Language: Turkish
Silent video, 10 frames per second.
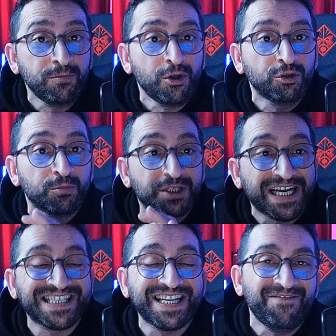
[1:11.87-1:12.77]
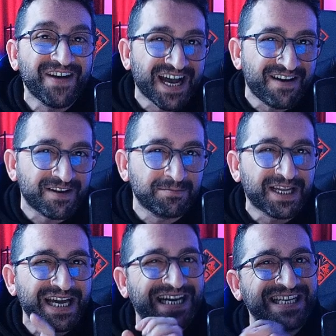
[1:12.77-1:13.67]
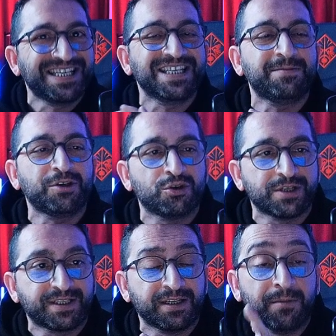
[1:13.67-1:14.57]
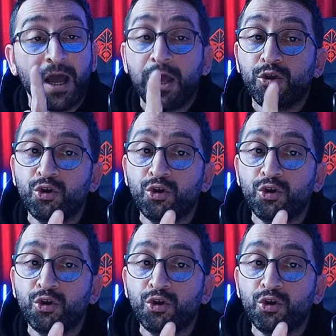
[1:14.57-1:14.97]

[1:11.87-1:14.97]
sorumlu olduğumuz kazanım ve kavramlara kısaca bir göz atalım.